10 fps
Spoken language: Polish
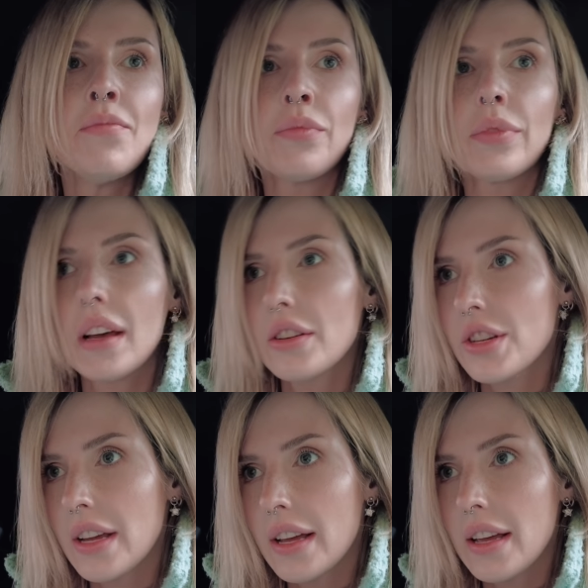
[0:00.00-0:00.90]
Mm,
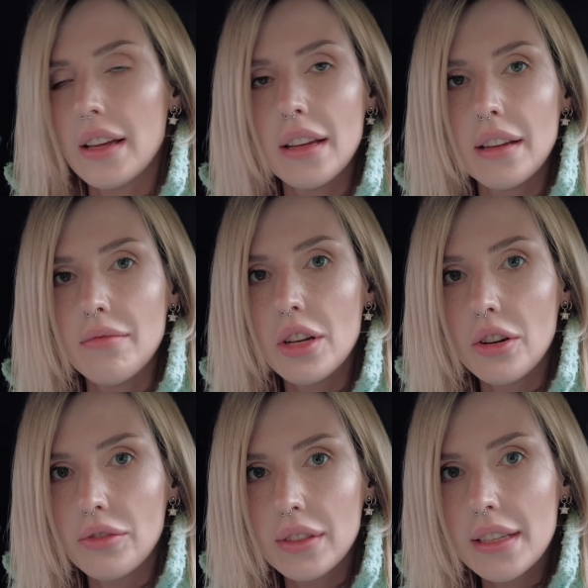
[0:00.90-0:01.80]
także e, ich
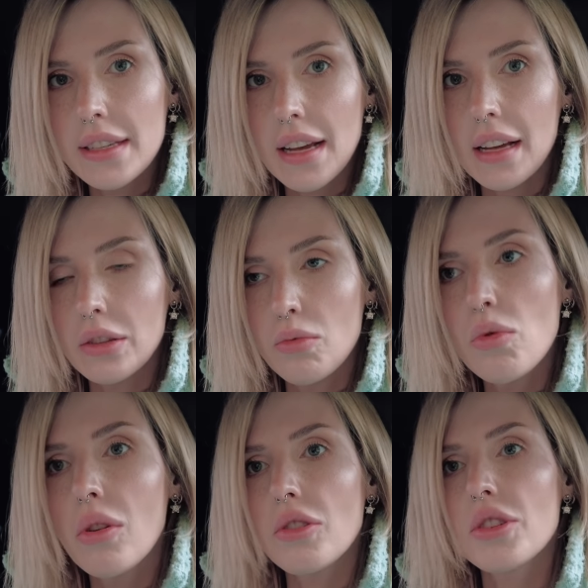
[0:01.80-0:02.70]
kondycja i
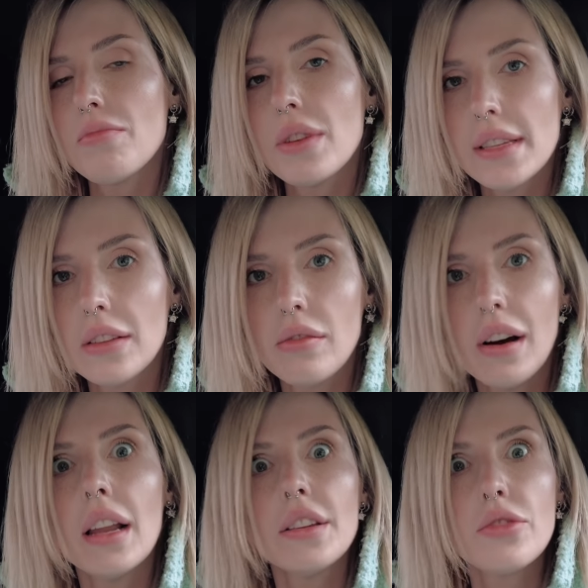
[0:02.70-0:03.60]
długość mnie
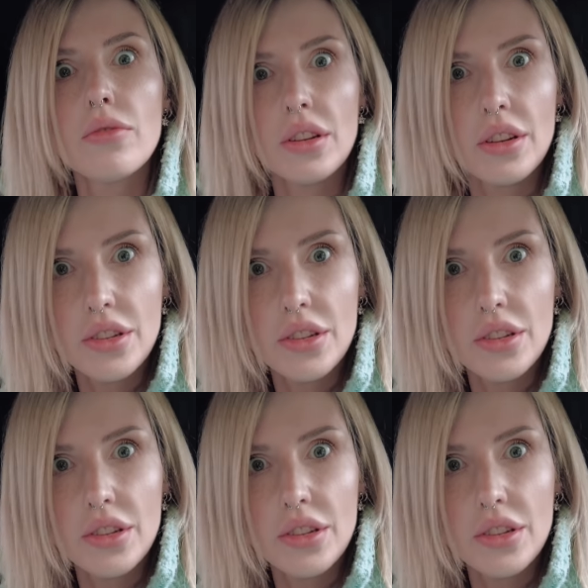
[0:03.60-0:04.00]
zadowala, nie czuję się